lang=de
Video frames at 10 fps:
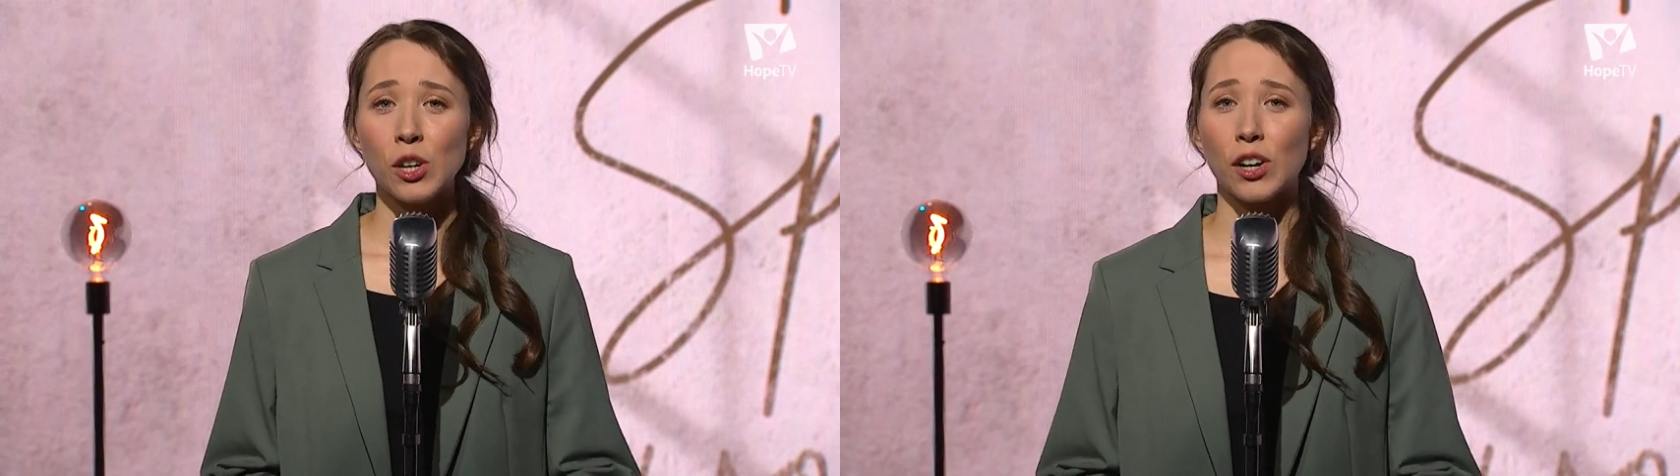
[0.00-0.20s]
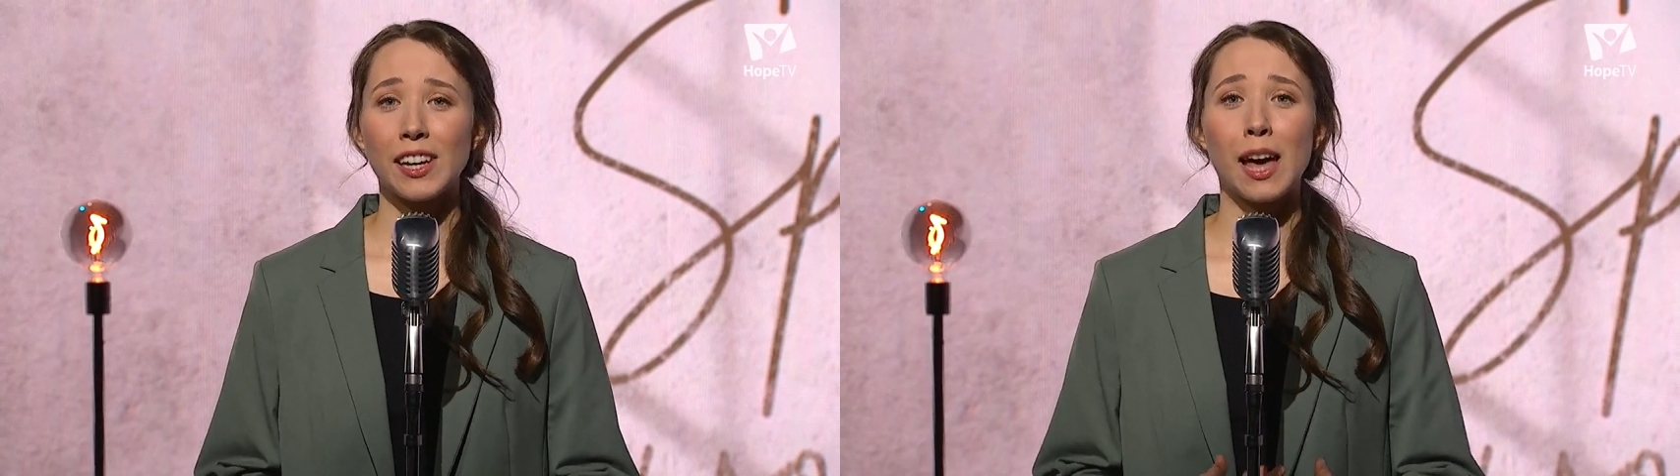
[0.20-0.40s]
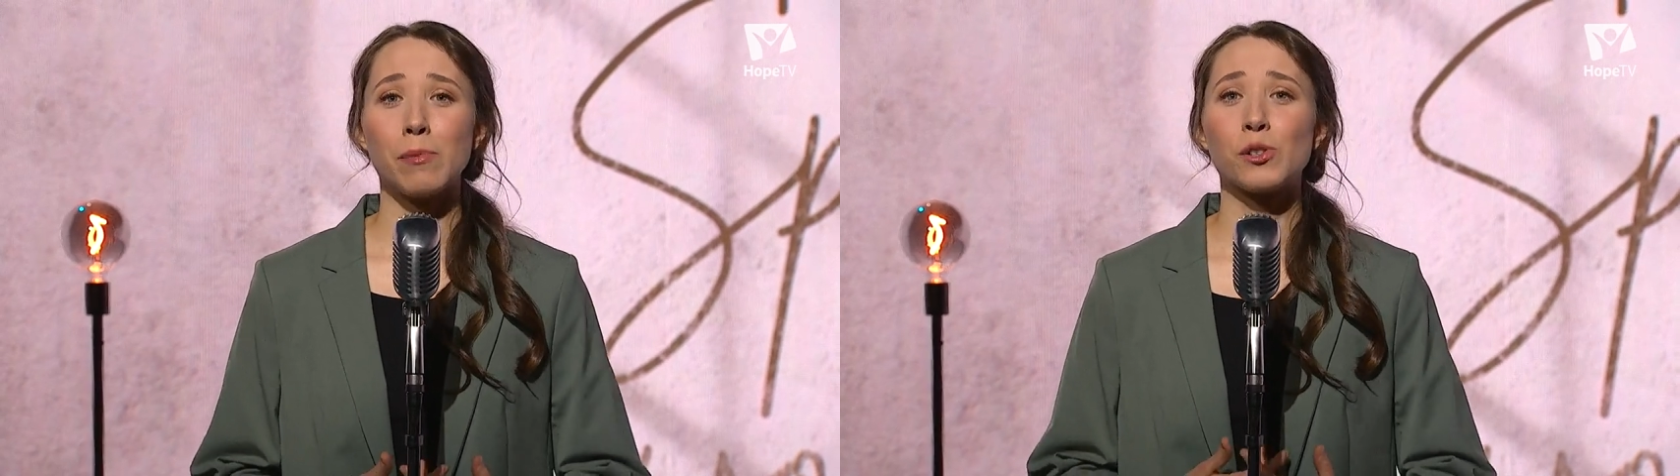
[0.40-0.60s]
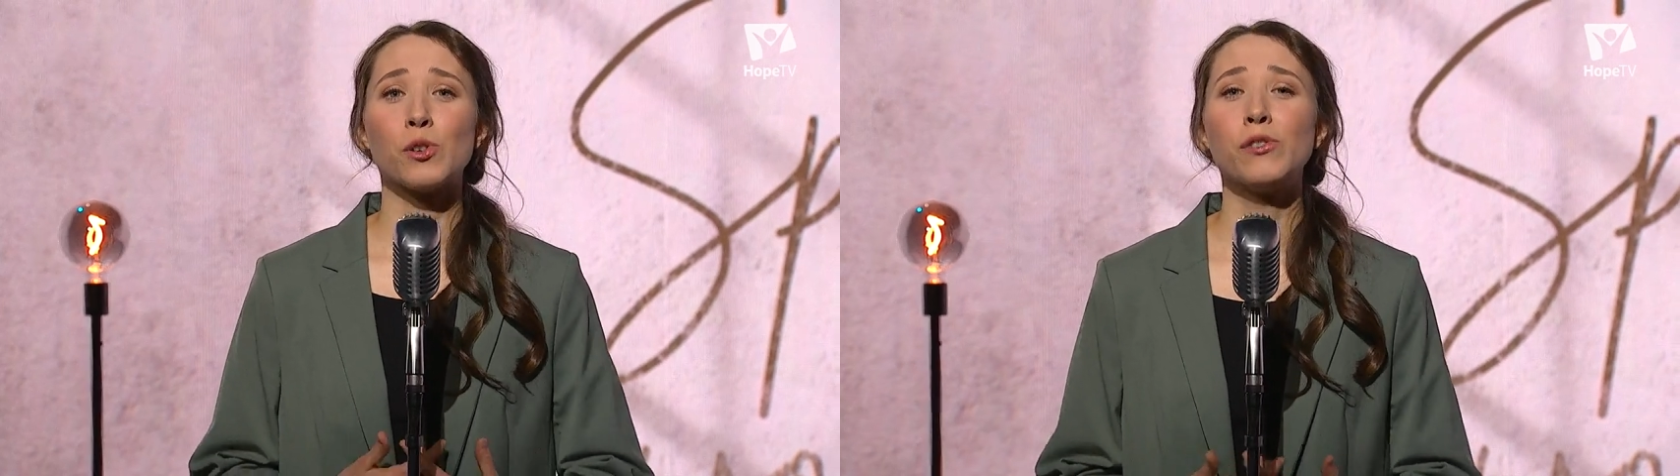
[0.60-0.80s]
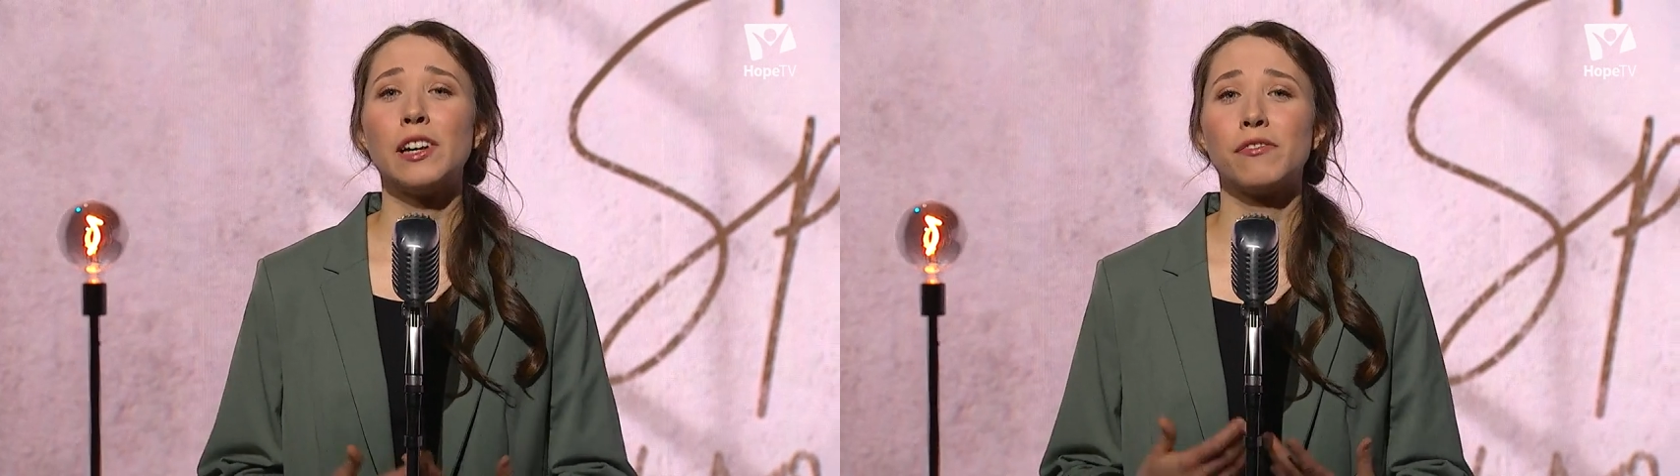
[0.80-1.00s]
doch ich habe
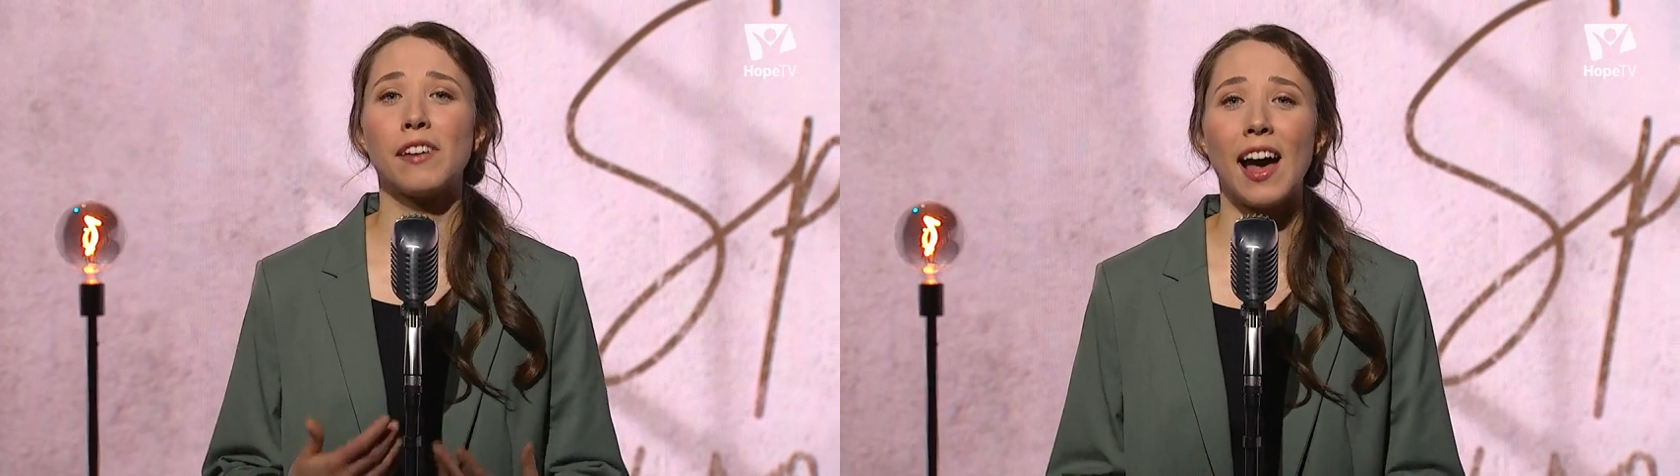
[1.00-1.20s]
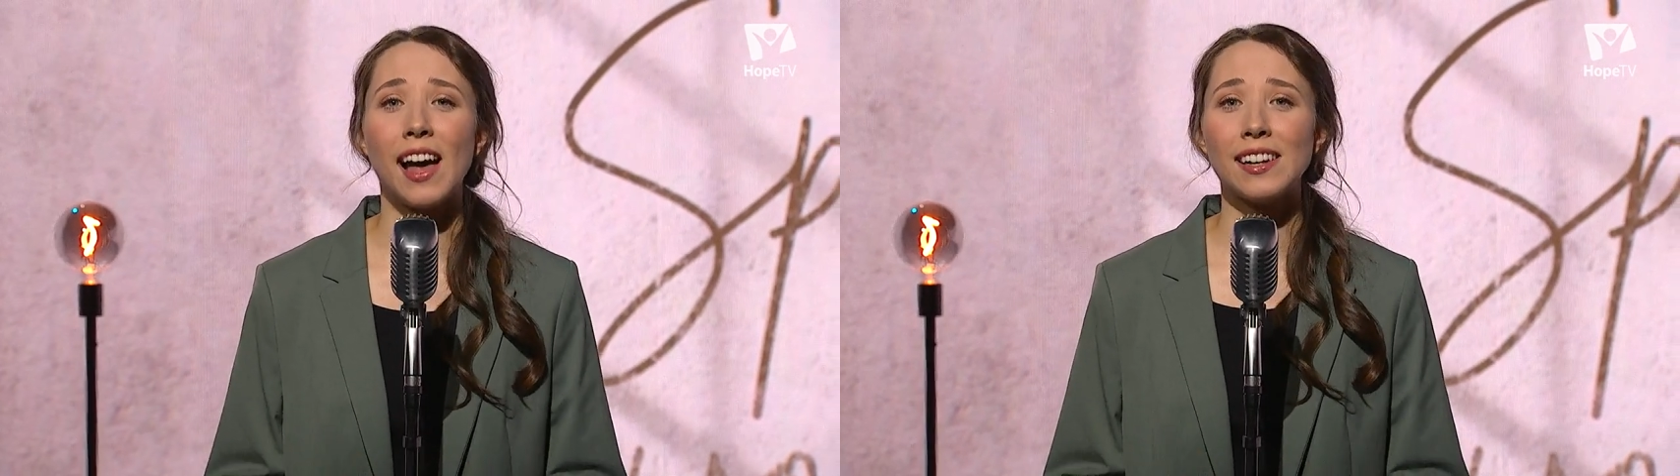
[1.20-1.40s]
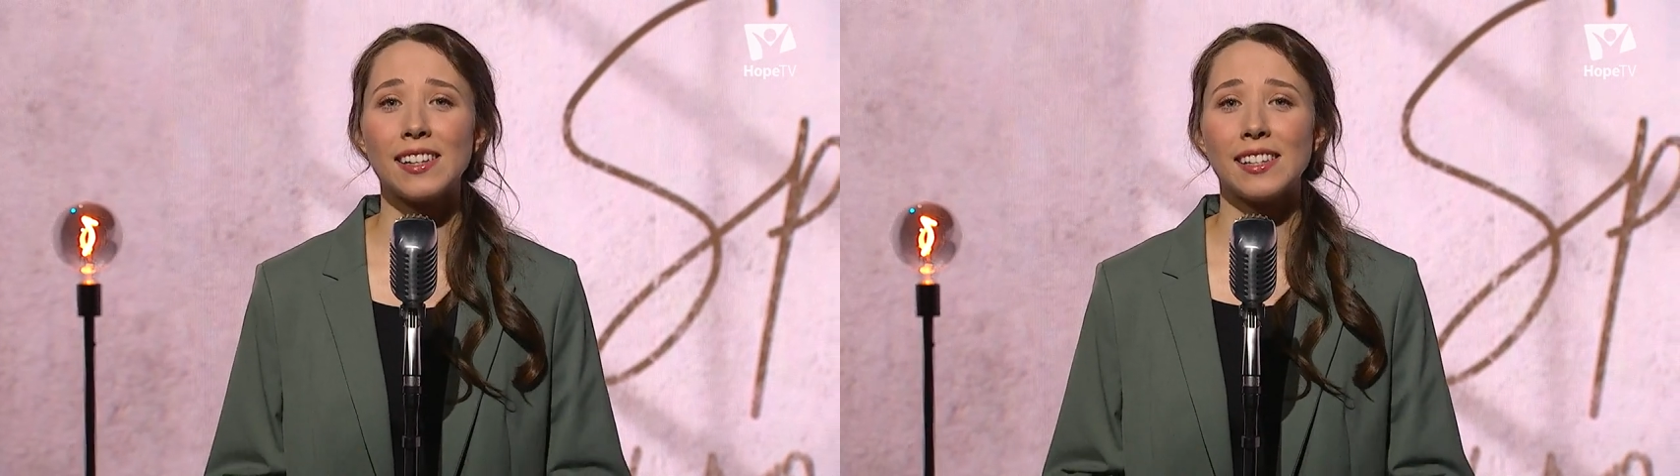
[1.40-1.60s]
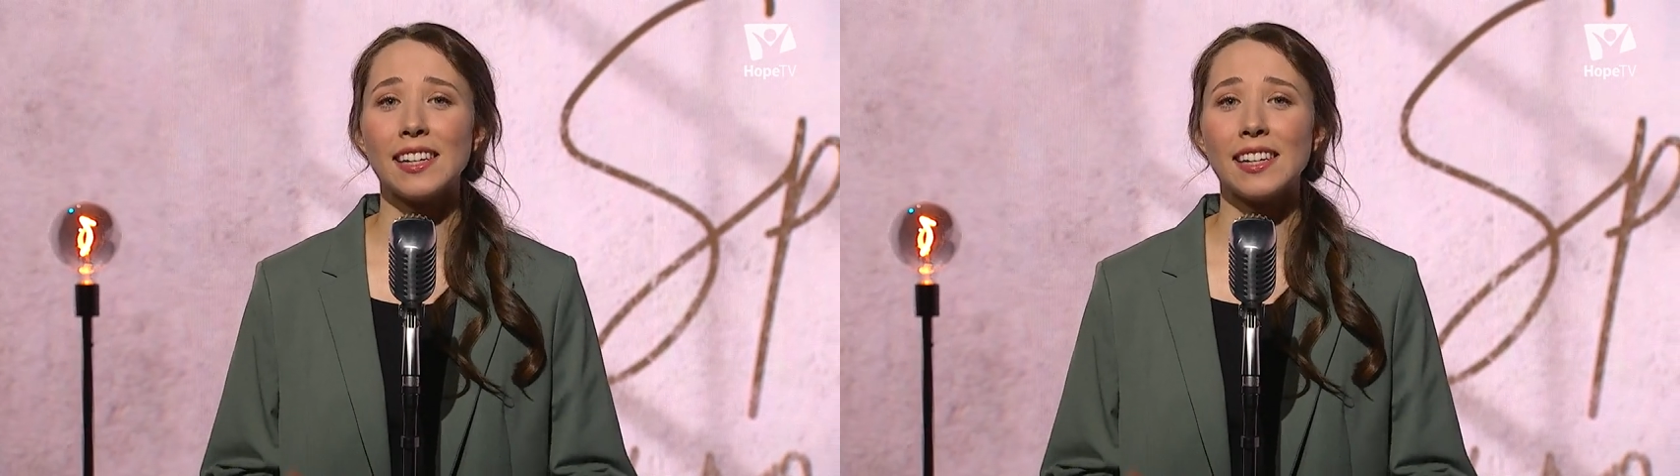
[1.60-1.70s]
so viele Fragen, die